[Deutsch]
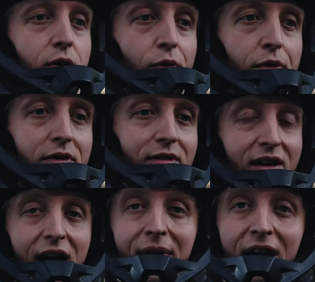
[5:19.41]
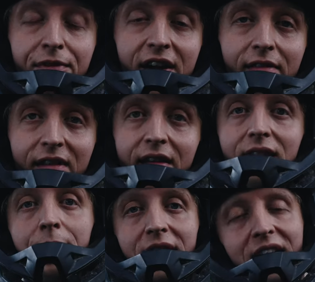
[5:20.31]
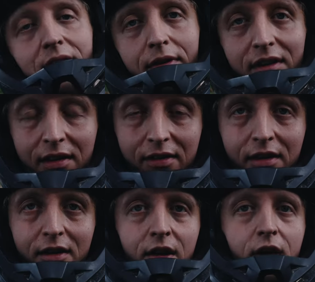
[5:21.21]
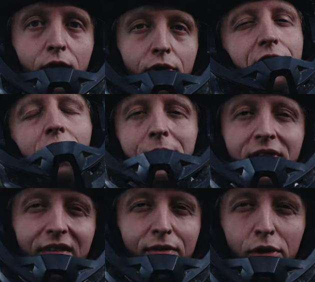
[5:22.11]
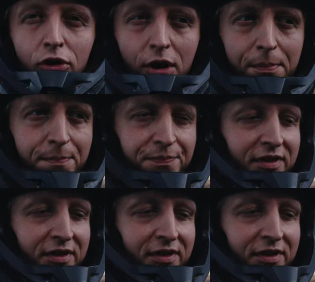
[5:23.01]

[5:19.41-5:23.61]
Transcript: und habe einfach als Tänzer mein Geld verdient. Und warum ist das so gekommen?